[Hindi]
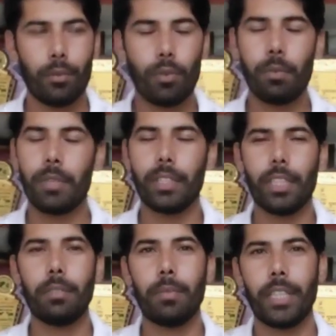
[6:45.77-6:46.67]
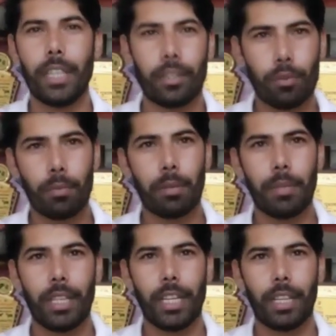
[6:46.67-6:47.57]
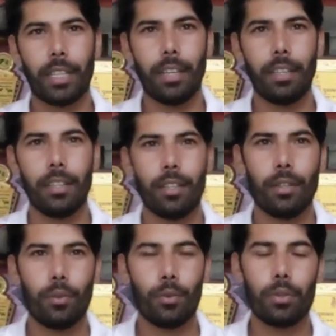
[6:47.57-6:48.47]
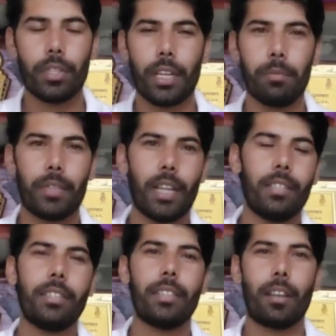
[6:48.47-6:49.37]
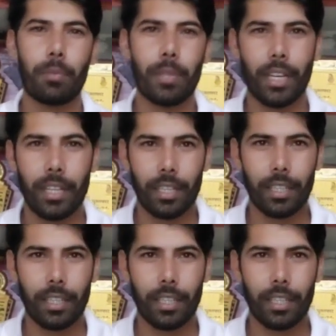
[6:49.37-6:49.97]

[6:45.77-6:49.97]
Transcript: वो हमने दस महीने की उम्र में लिया था जी उस टाइम तिरासी हजार रूपए का लिया